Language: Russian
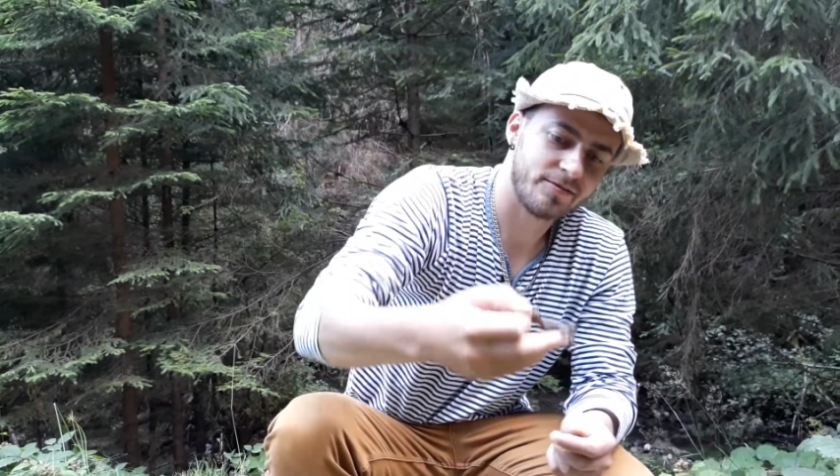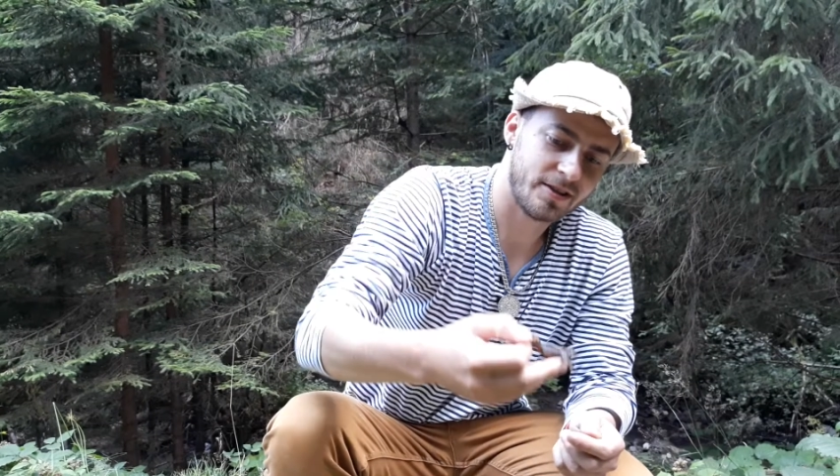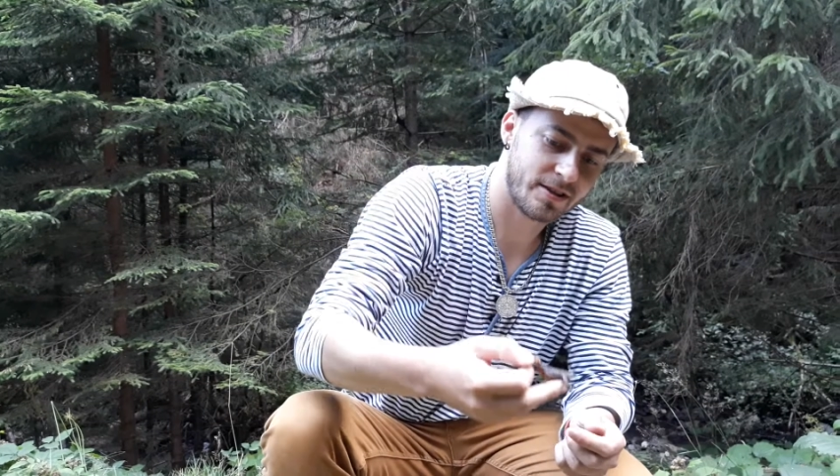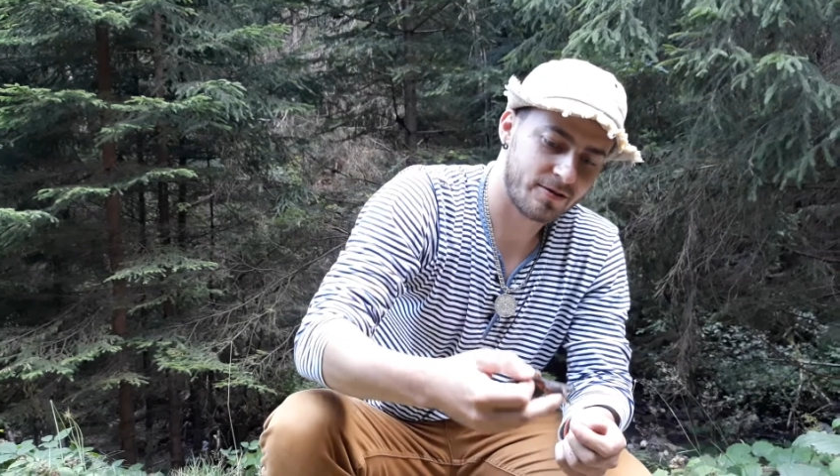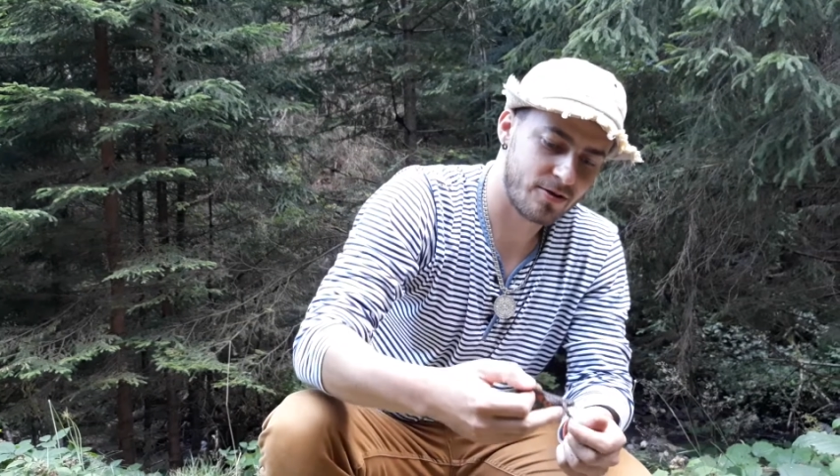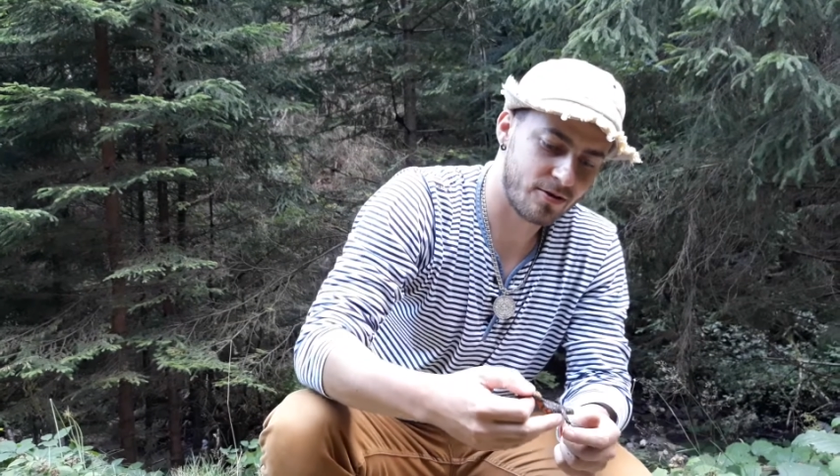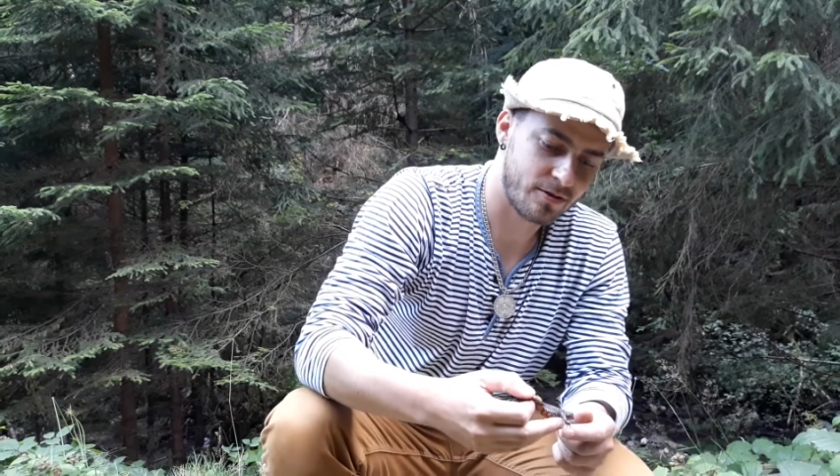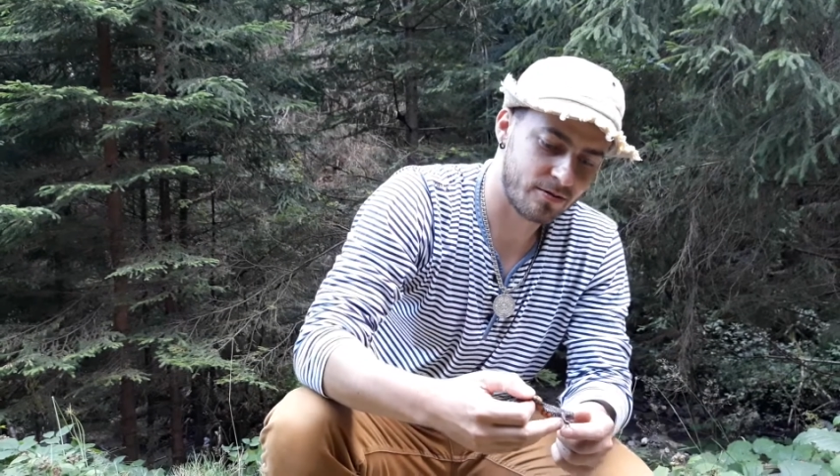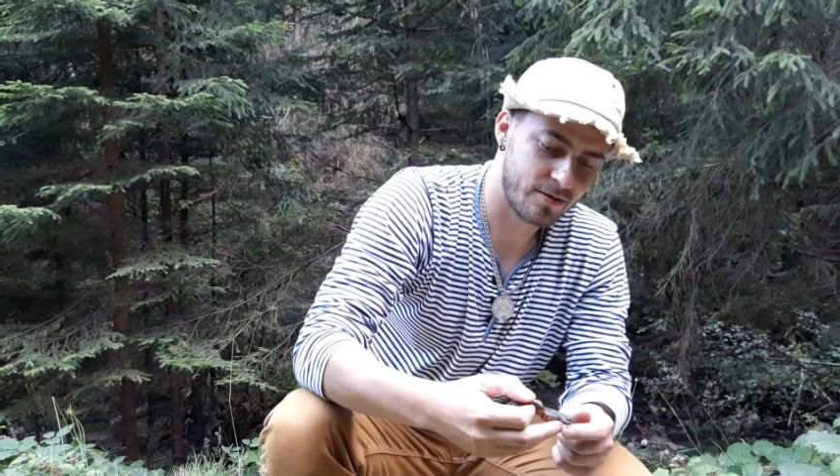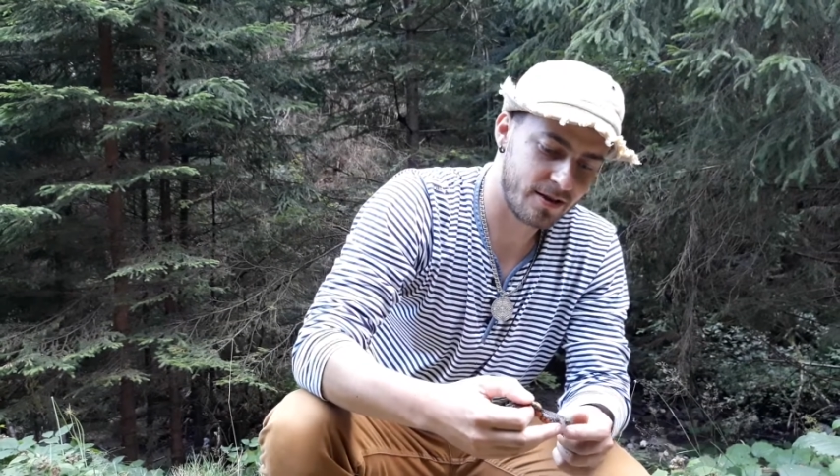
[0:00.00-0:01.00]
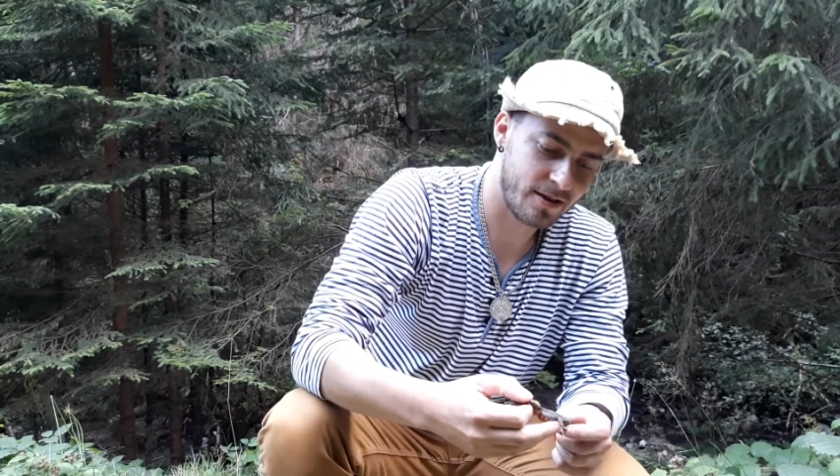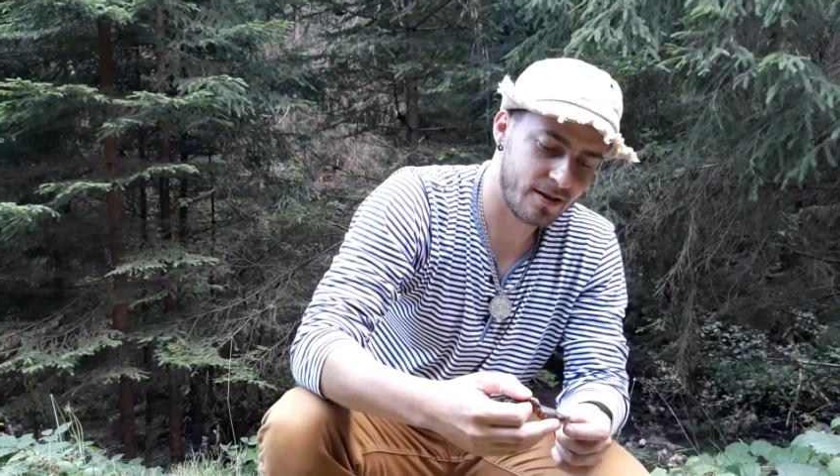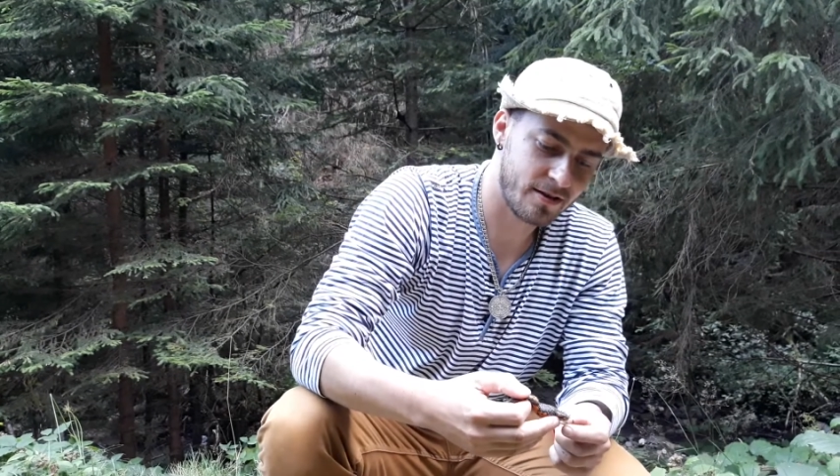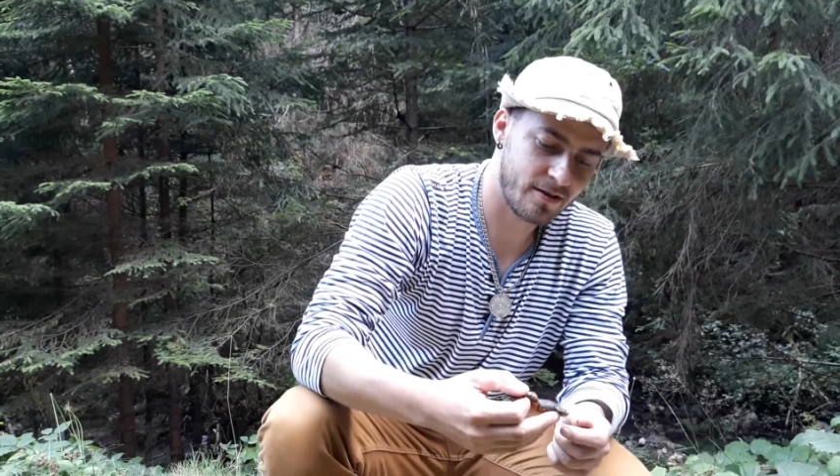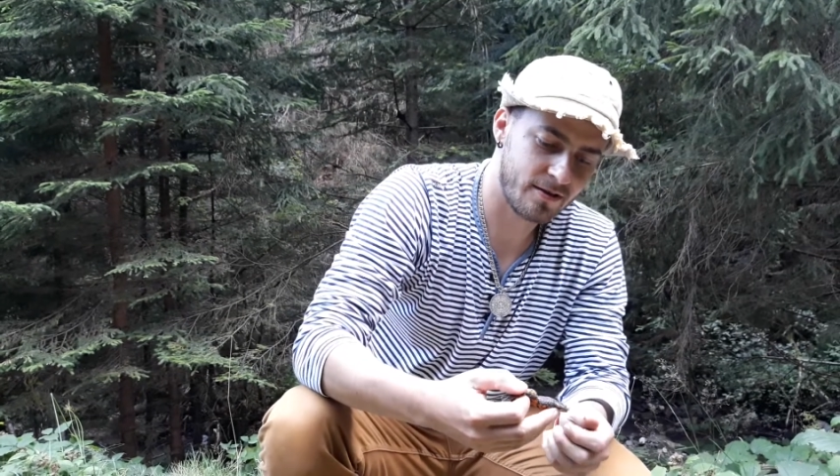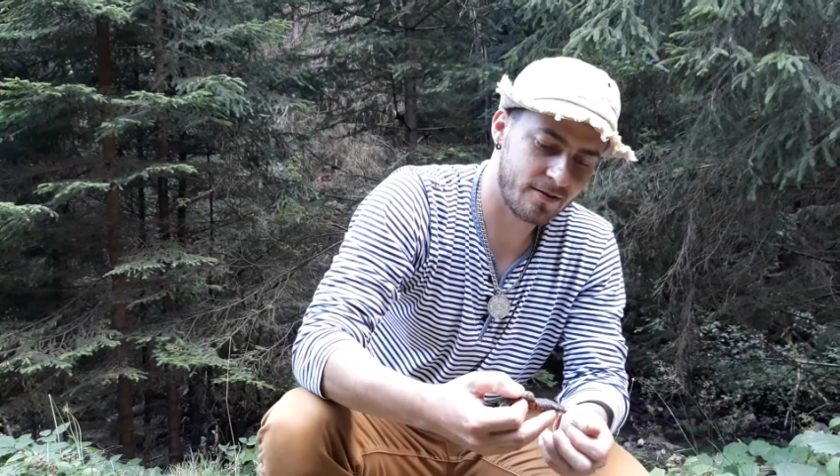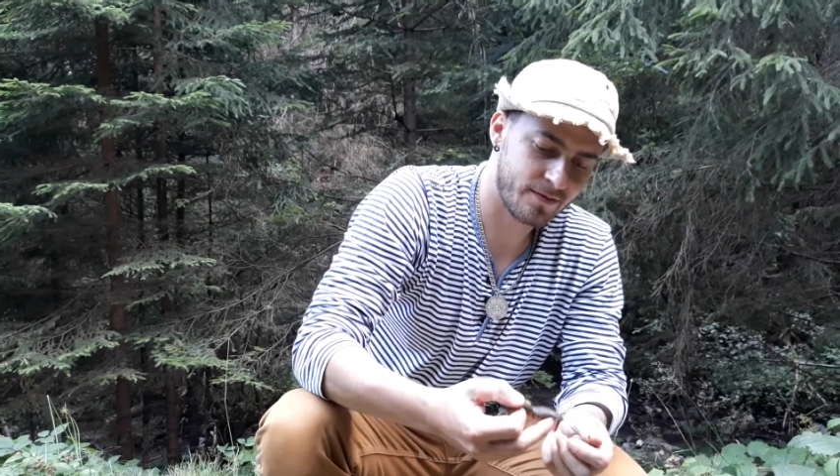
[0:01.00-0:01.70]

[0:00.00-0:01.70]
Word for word: Это все легенды.